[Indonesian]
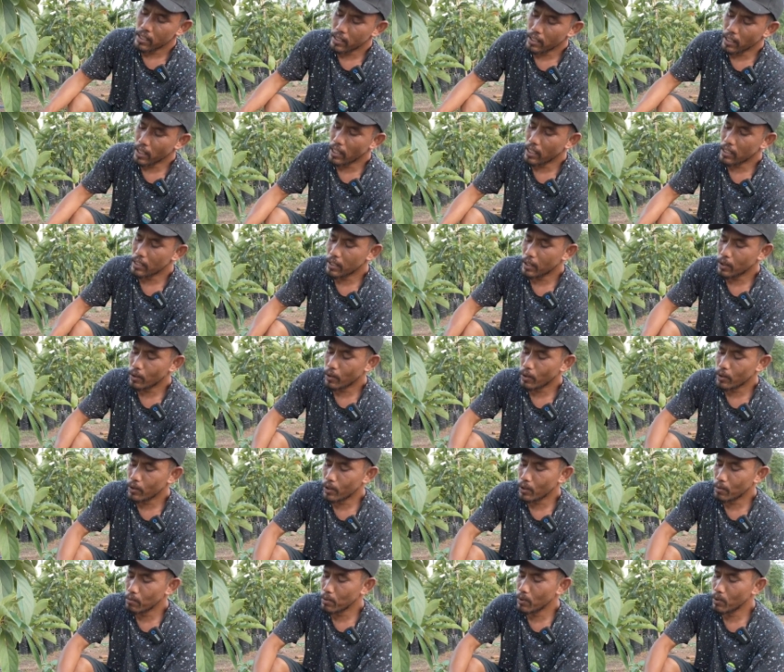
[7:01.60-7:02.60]
setelah saya
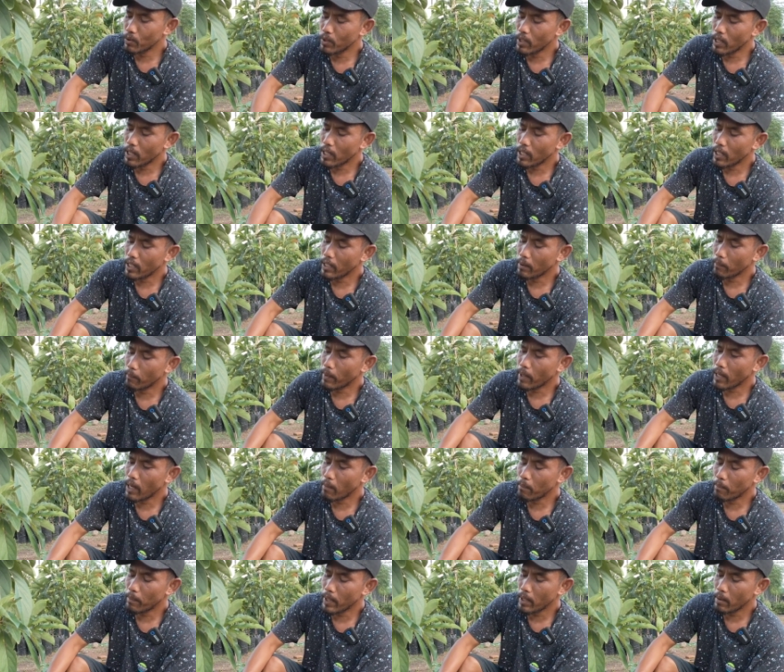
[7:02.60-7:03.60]
kocor menggunakan
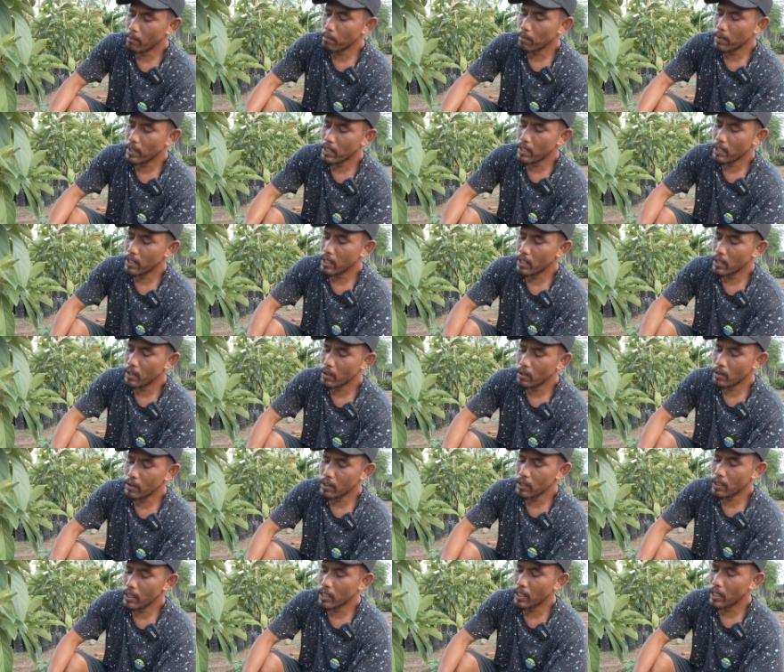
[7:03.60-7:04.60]
MKP 4
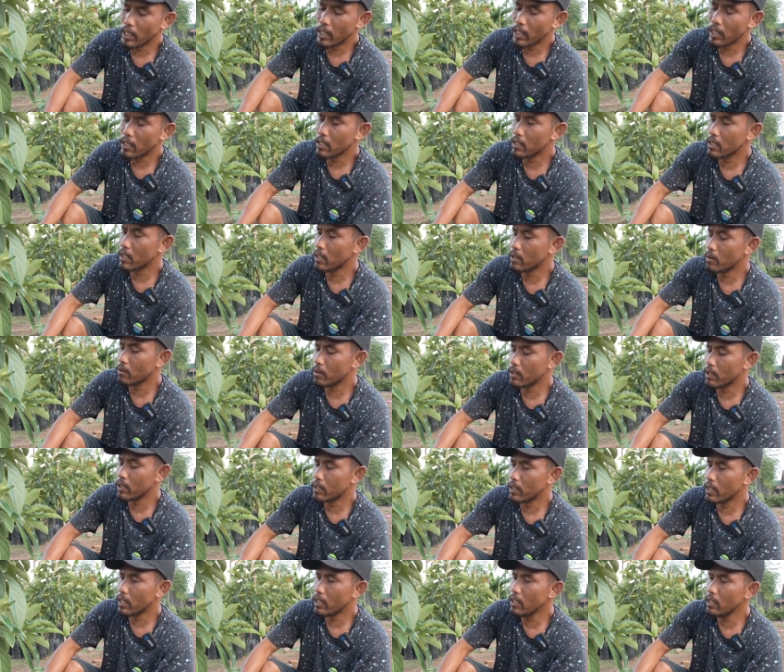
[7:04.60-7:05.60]
sendok dan air 1
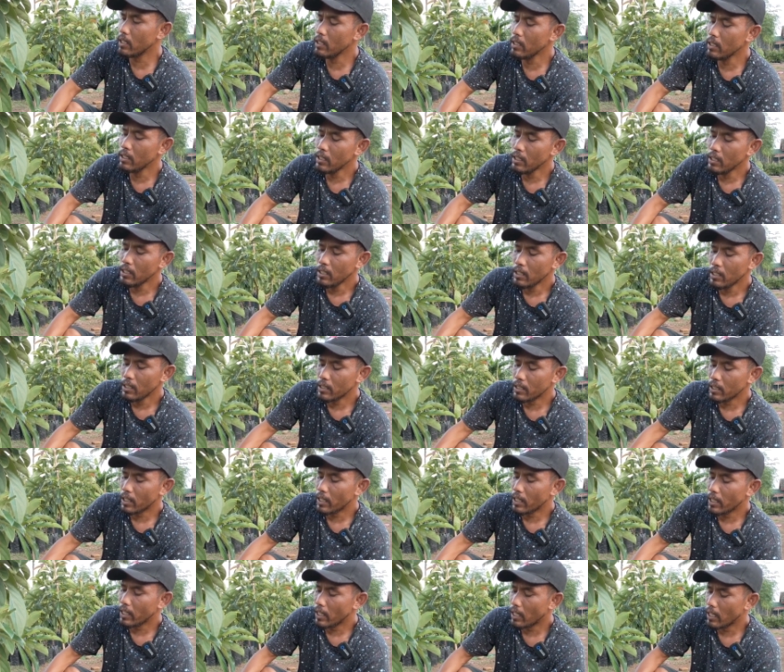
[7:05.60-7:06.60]
liter,
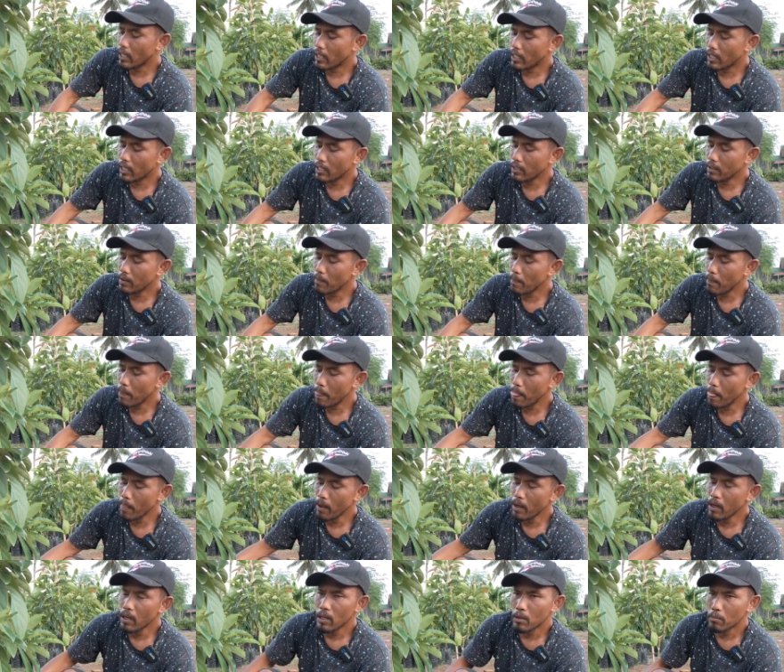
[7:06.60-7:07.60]
saya akan
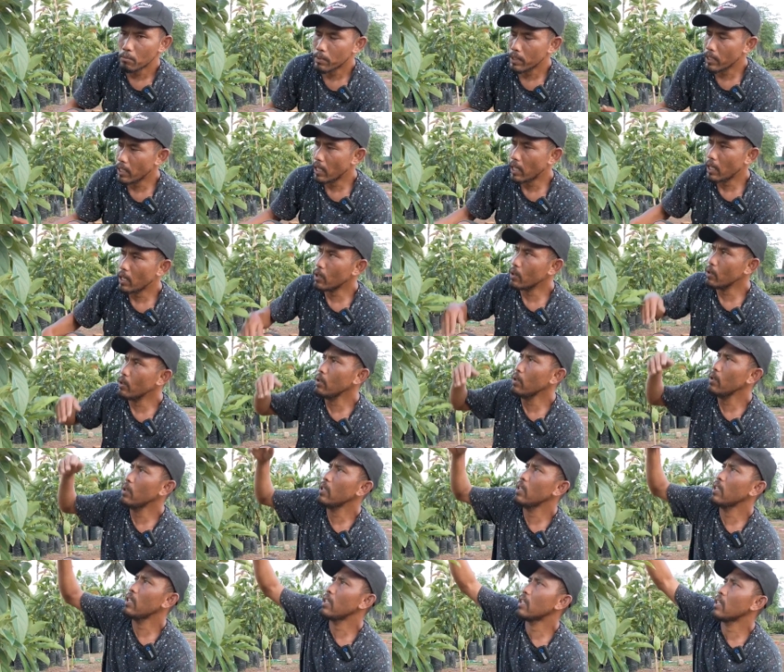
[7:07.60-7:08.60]
menaruh
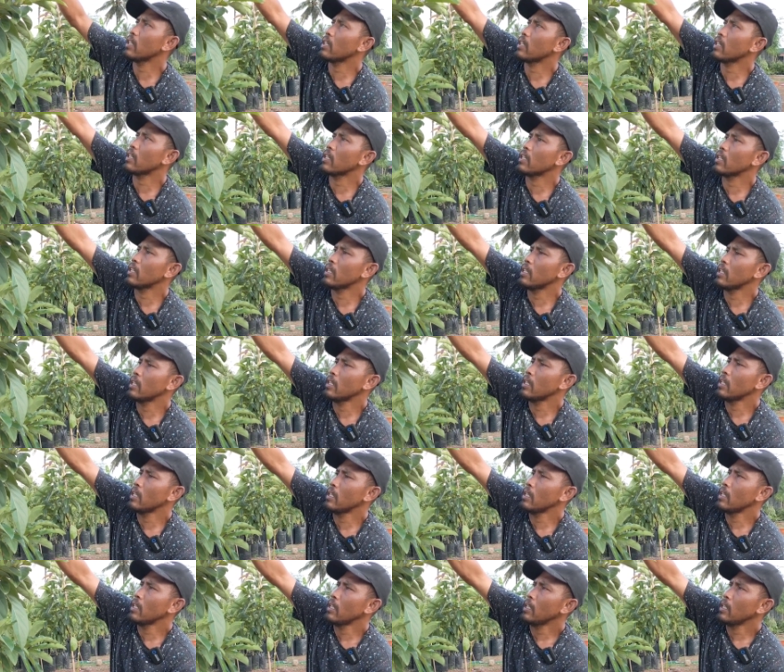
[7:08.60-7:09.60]
eh,
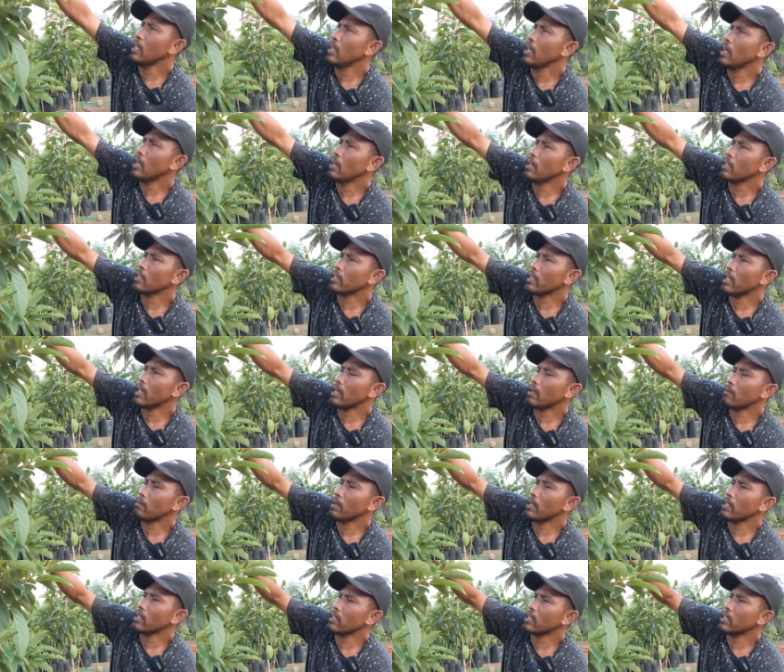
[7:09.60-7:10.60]

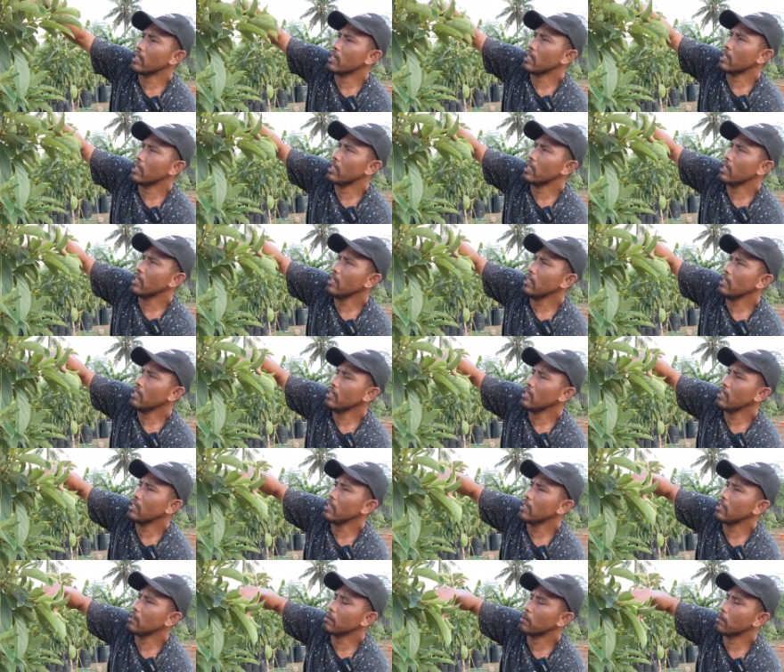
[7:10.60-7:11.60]
tanaman ini
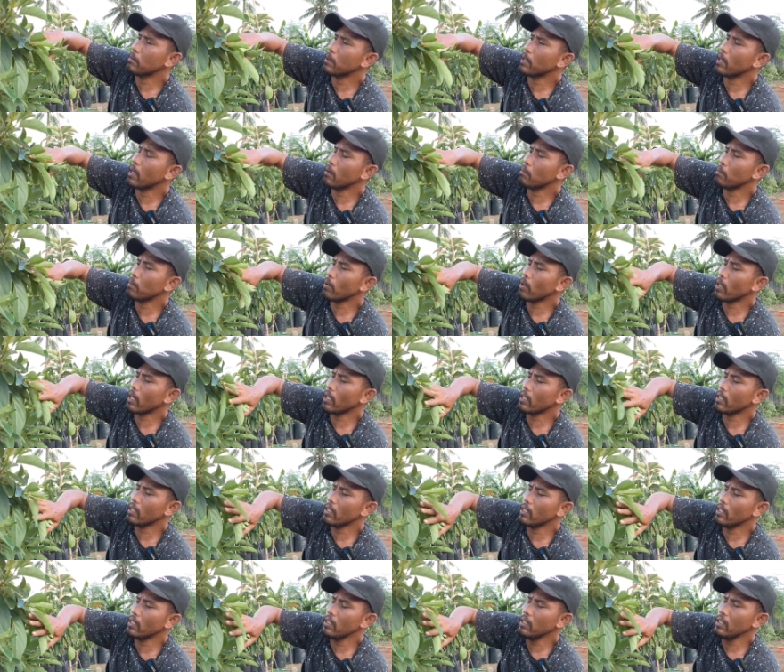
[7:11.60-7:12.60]
bibit
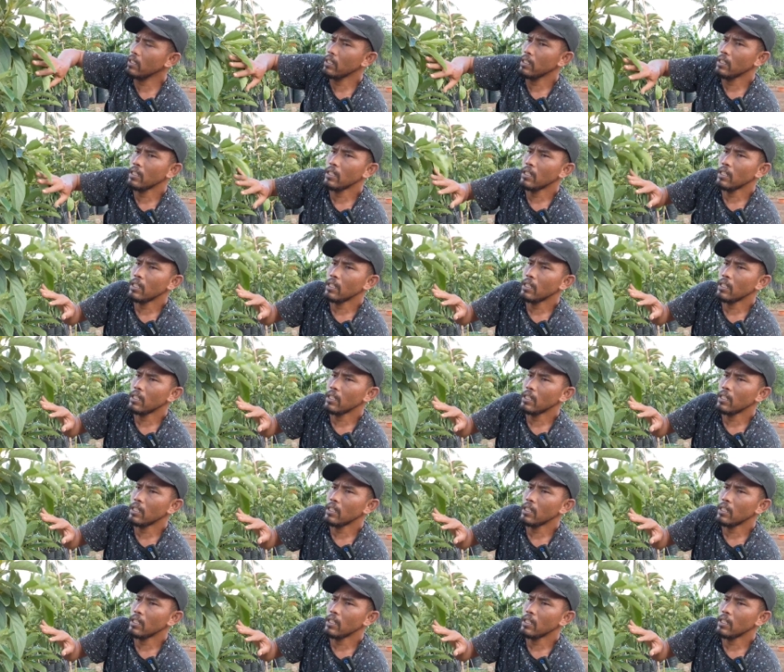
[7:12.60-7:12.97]
alpukat ini